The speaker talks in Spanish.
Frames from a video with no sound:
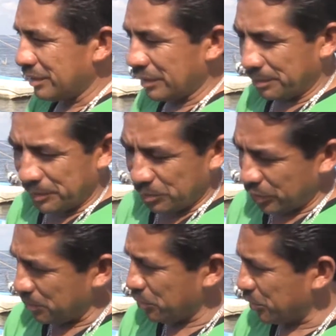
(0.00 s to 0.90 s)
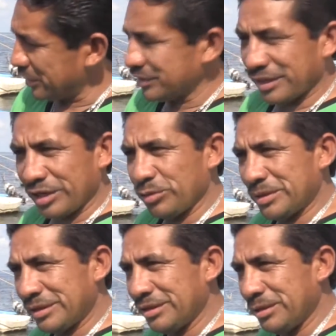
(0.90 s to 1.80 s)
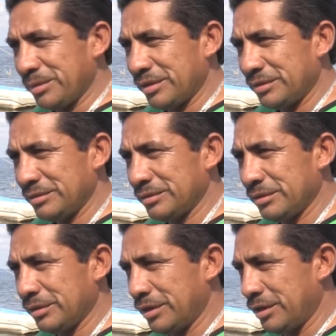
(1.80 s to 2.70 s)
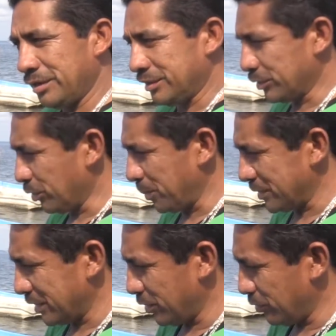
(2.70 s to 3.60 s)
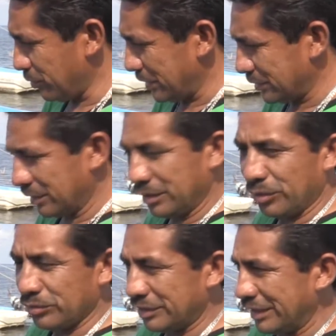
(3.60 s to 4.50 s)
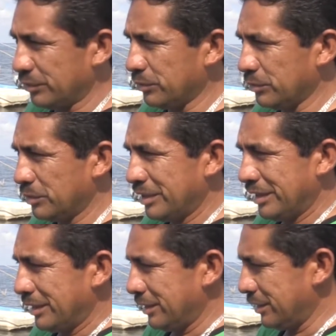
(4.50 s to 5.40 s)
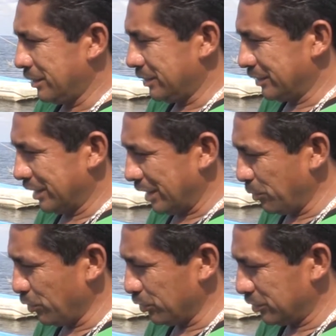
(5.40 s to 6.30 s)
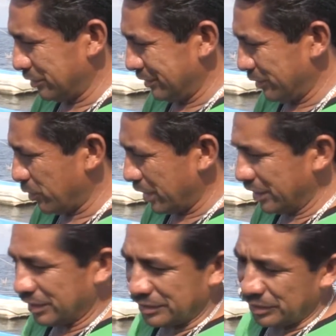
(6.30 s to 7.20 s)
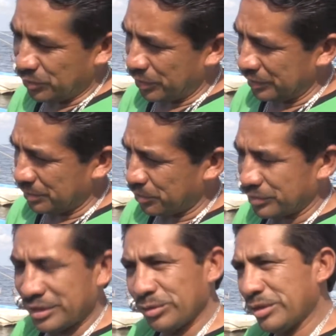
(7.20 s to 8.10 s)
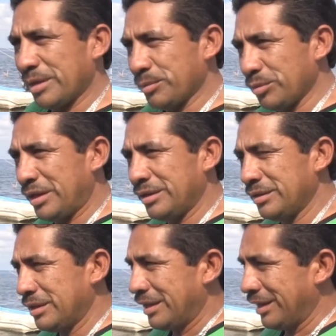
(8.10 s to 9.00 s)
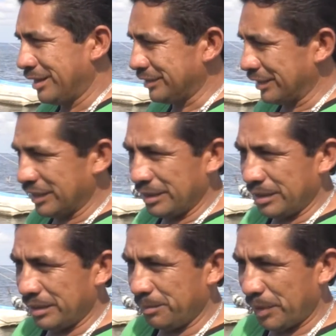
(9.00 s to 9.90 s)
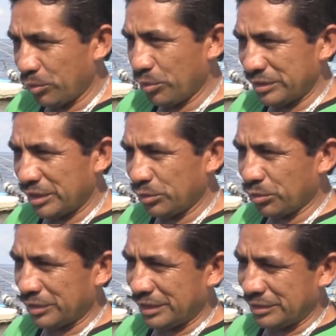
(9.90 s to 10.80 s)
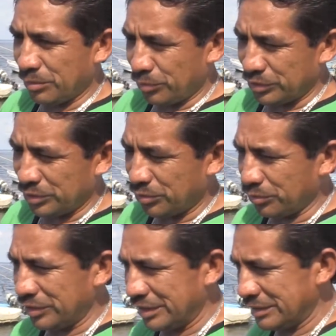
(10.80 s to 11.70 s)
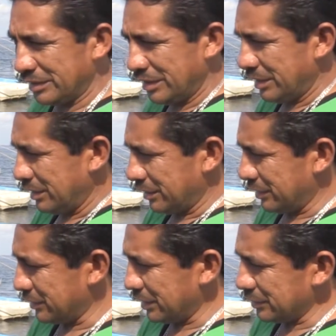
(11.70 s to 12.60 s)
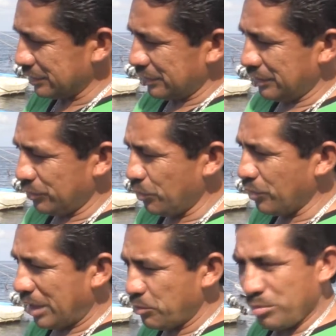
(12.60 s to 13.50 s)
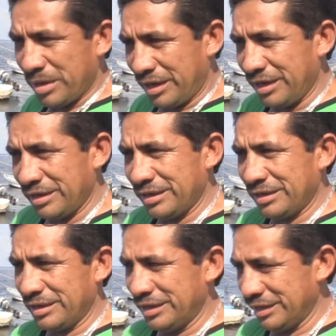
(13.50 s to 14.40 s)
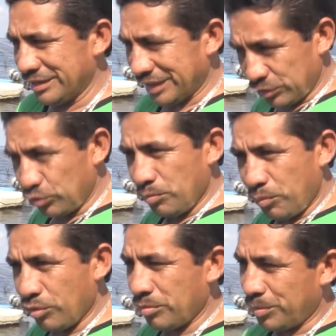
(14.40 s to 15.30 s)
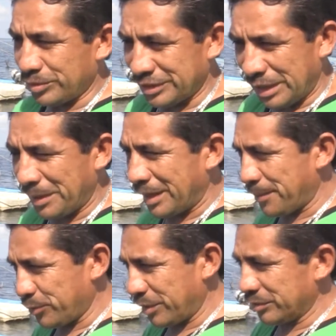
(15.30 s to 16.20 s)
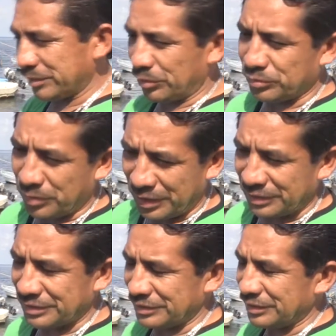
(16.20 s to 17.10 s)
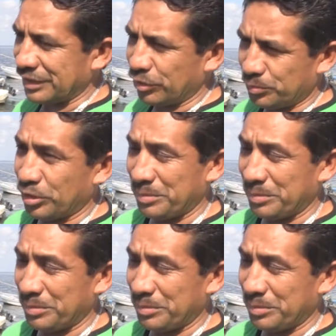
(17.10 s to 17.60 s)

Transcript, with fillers: La temporada de pulpo está cerrando bastante bien. El sector pesquero bastante contento. Eh, cerramos los 40-50% de captura hasta que pegó este norte hace como 5 días quizás eh, hubo un cambio de marea y, y, escaseó un poco, pues estaba capturando hasta los 40, 60 kilos por